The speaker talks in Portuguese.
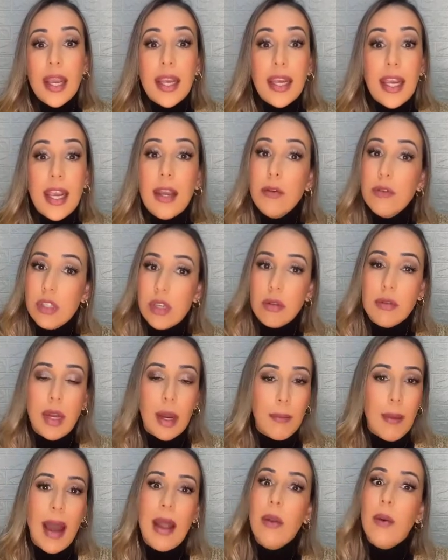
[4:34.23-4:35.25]
E o seu
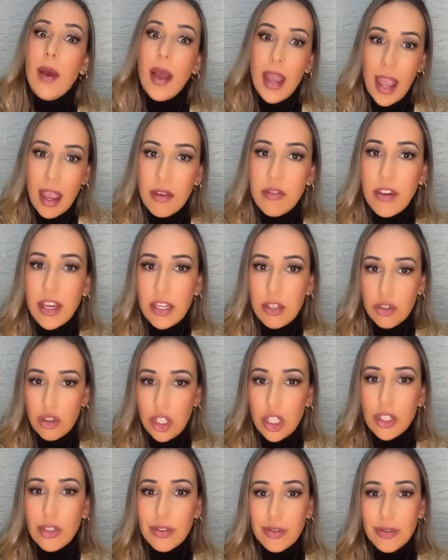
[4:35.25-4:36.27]
trabalho é
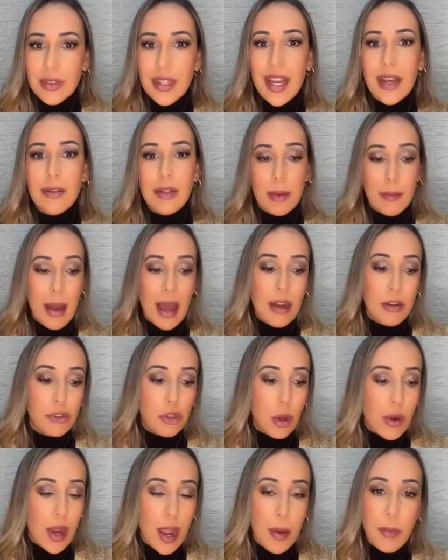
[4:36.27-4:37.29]
vendido, né? O trabalho de
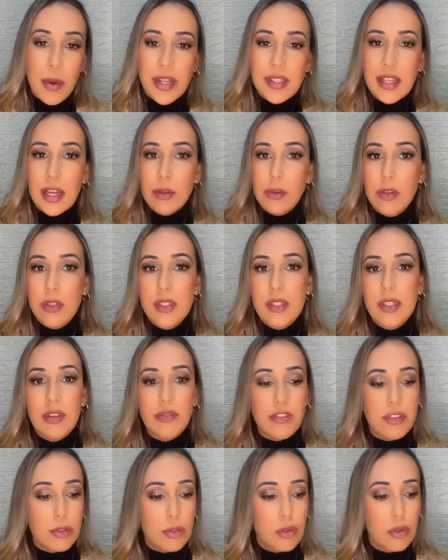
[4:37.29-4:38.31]
qualquer prestador de
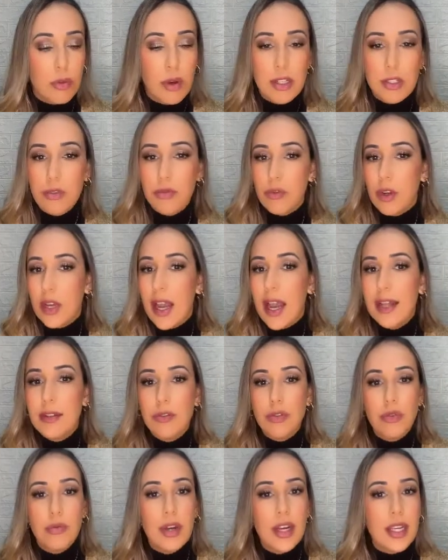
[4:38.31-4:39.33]
serviço, de um
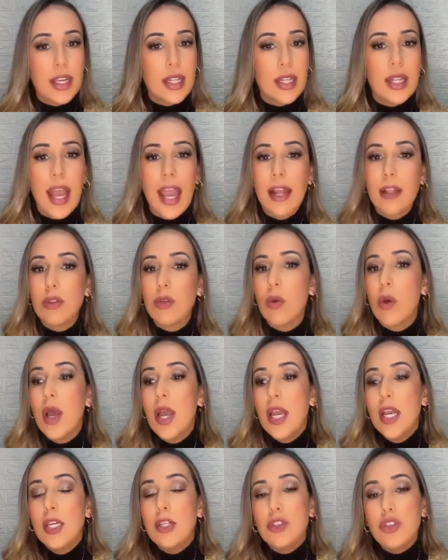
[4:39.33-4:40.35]
advogado, de um arquiteto,
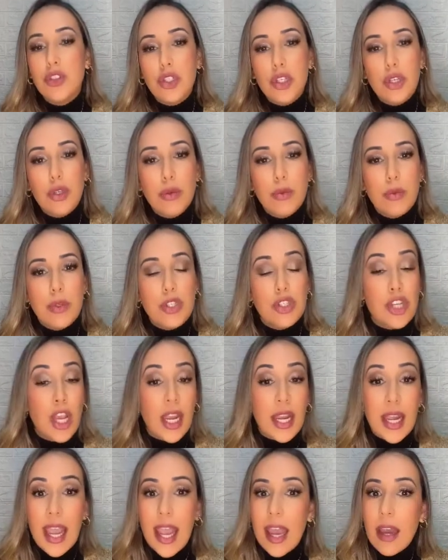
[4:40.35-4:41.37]
de um
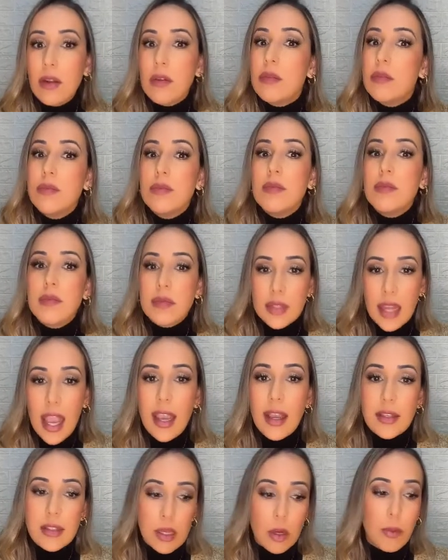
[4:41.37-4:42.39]
engenheiro,
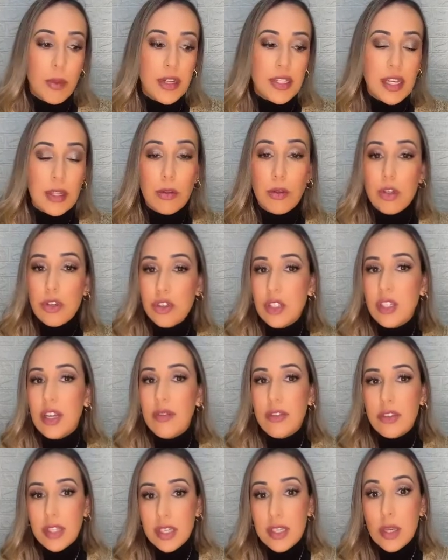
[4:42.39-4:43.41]
né? Que são prestadores de
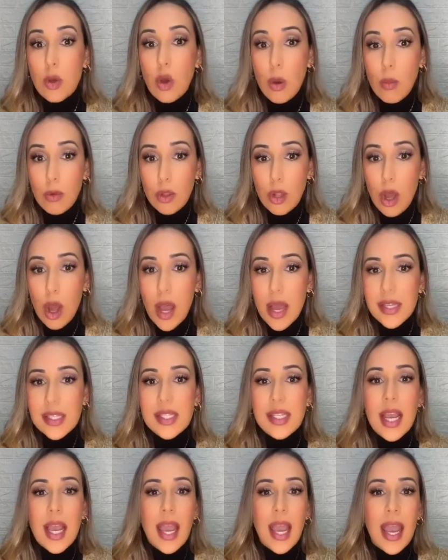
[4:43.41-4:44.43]
serviço assim como
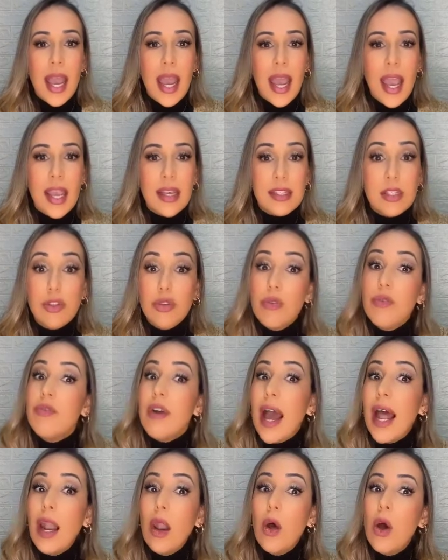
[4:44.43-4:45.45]
nós, é, existe um
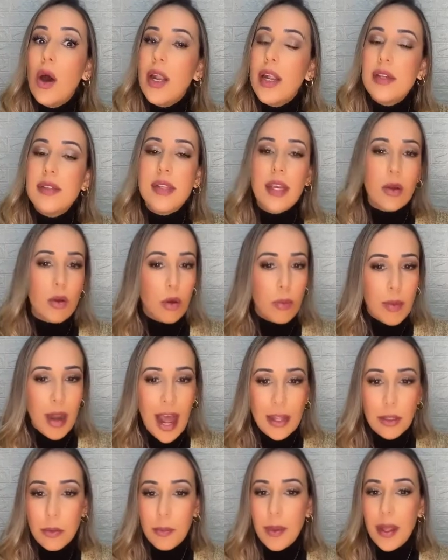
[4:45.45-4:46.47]
valor a ser
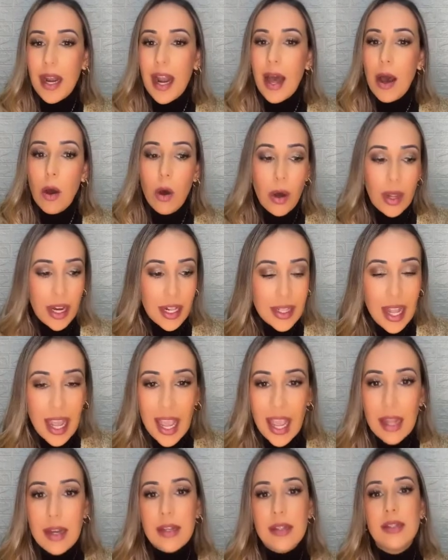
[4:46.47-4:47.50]
cobrado pela hora
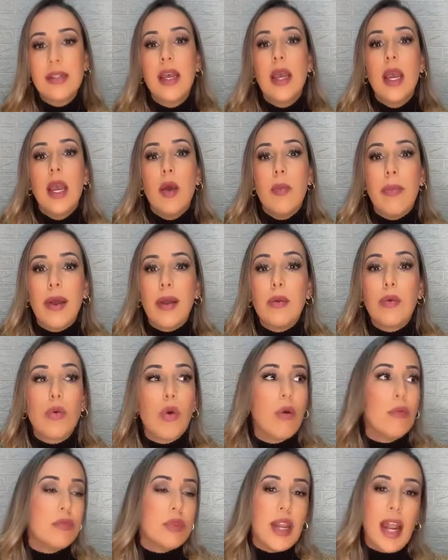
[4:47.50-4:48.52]
deles, pelo
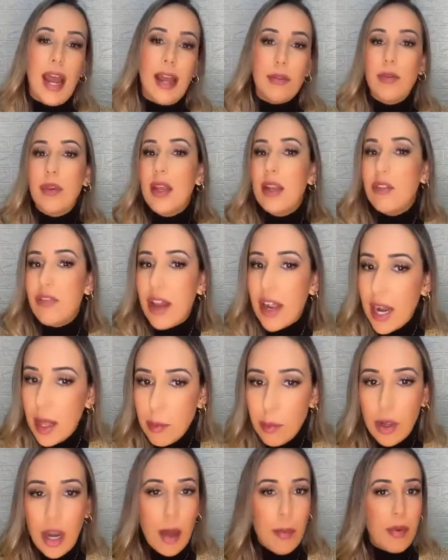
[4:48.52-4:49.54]
contrato que ele vai
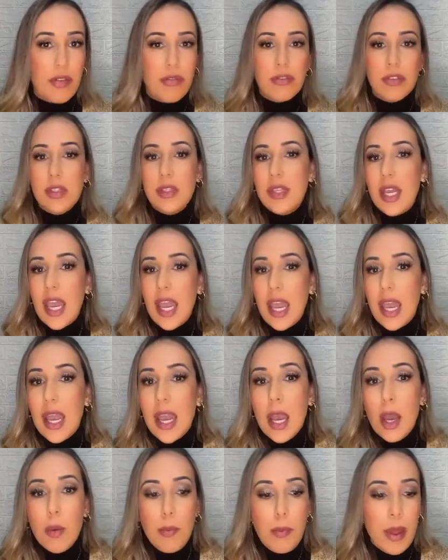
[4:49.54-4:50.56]
elaborar para você,
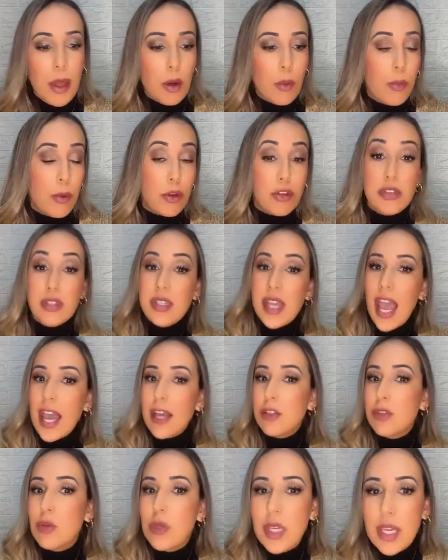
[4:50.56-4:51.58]
pelo
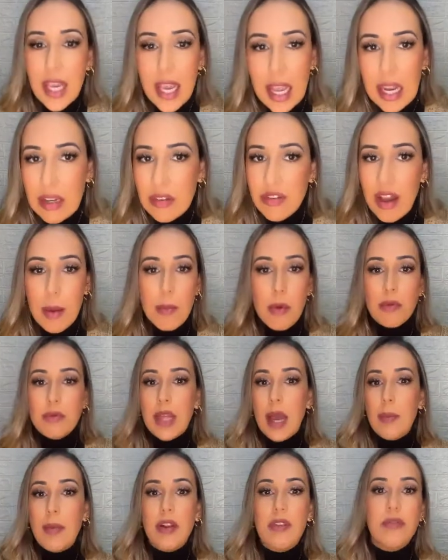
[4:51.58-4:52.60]
processo que ele vai
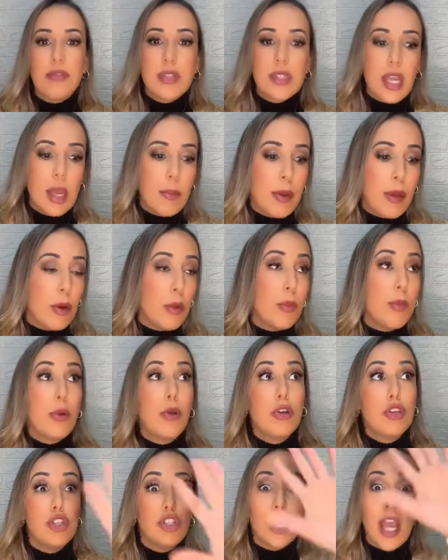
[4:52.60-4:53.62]
montar para você, pelo
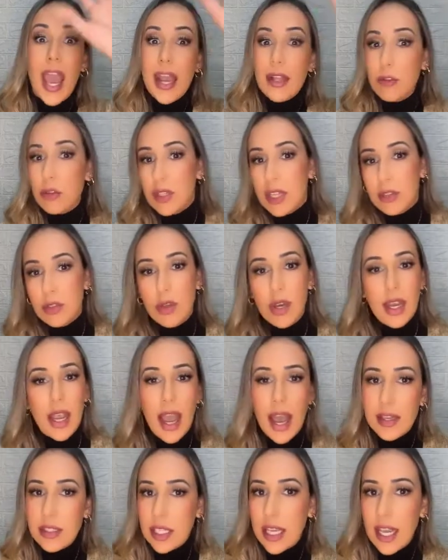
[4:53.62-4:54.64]
projeto da sua
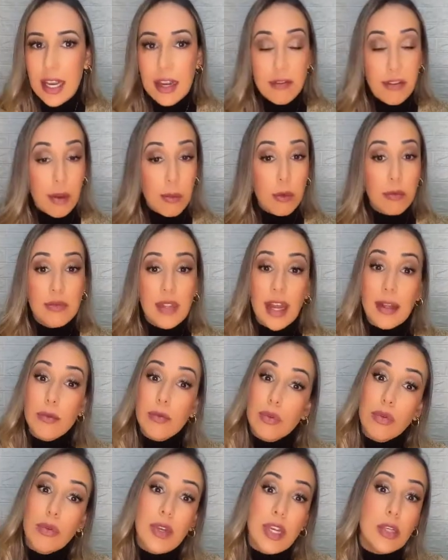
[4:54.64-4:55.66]
casa que ele vai montar,
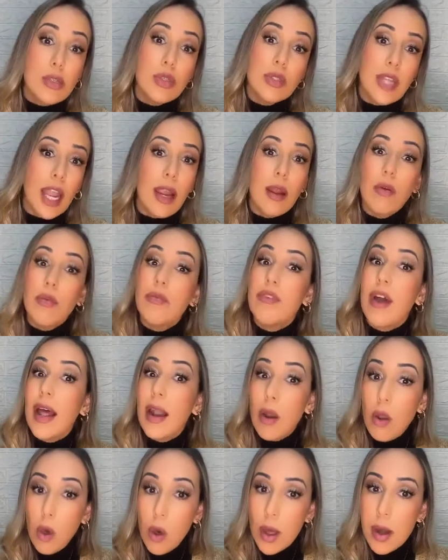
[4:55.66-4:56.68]
tudo isso tem um
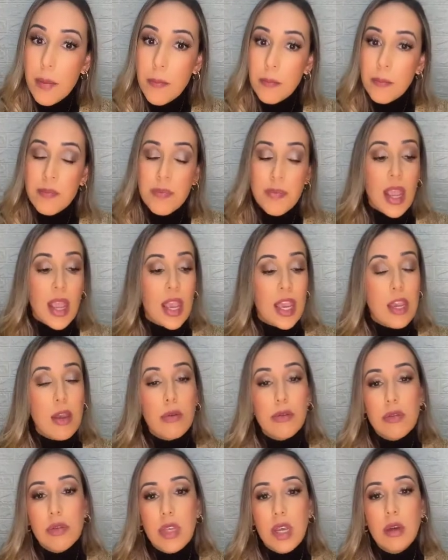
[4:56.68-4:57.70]
valor. E
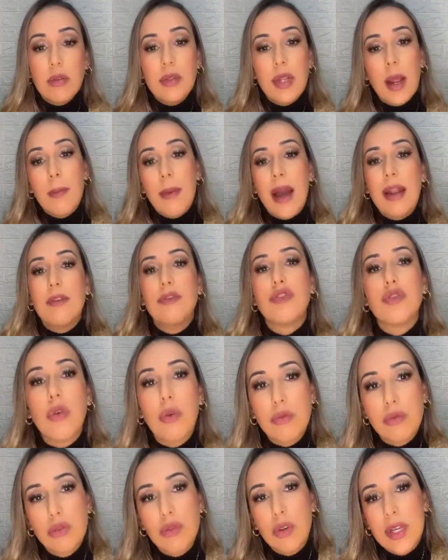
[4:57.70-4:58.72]
o seu trabalho de
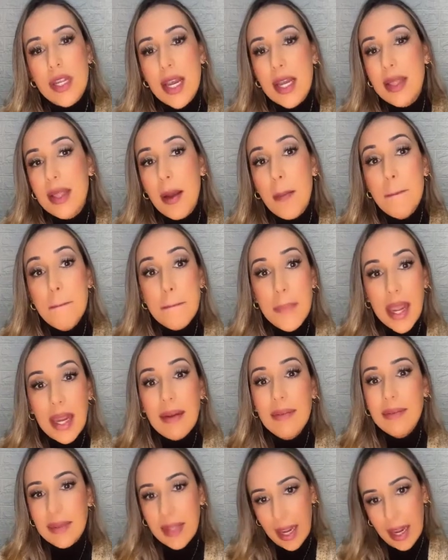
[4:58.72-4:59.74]
consultoria
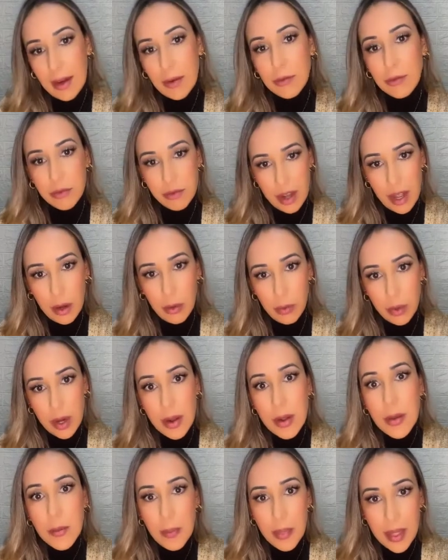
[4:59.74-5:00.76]
também tem um valor,
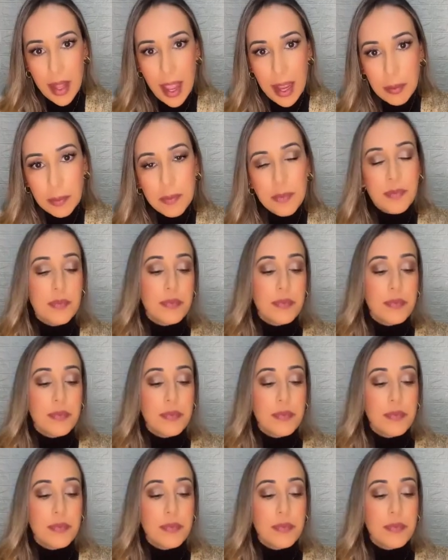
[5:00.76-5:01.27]
né?